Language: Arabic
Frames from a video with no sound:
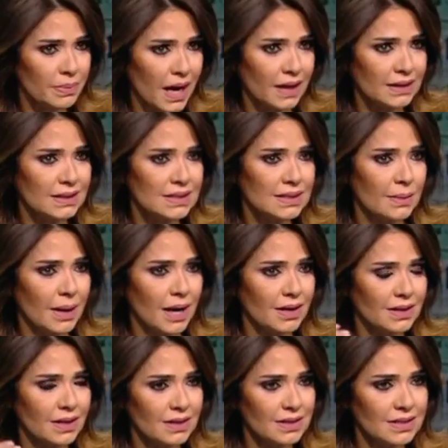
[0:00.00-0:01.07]
بأحداث 7
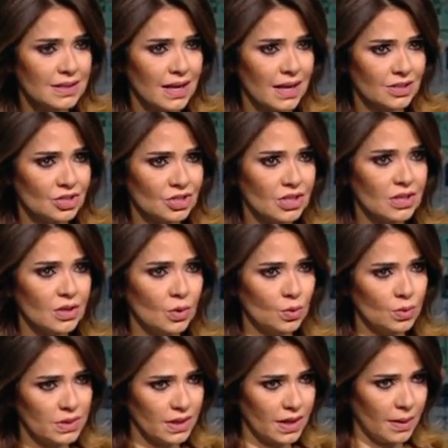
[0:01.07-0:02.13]
أيار نزل على الشارع
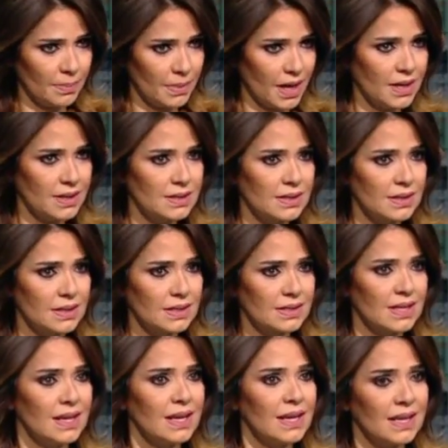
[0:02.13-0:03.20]
وصار عم بيهدي
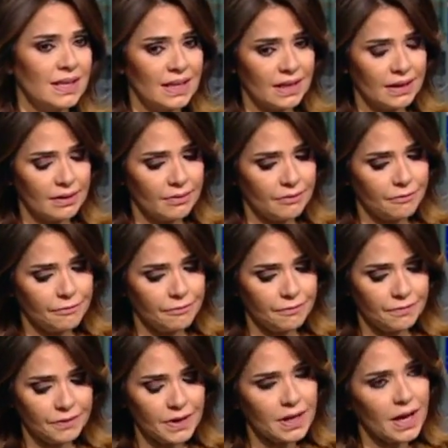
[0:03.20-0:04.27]
الناس يعني
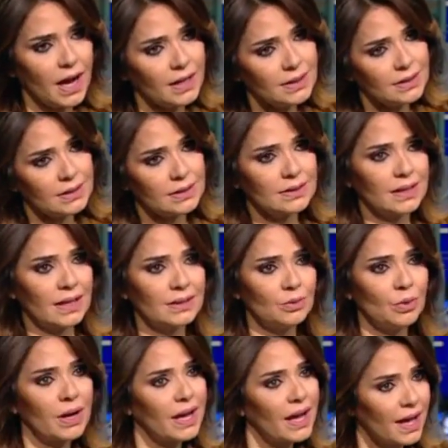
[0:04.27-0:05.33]
في إعادة يعني
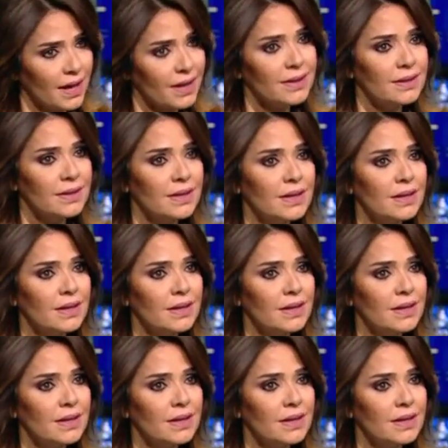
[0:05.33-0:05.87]
وكأن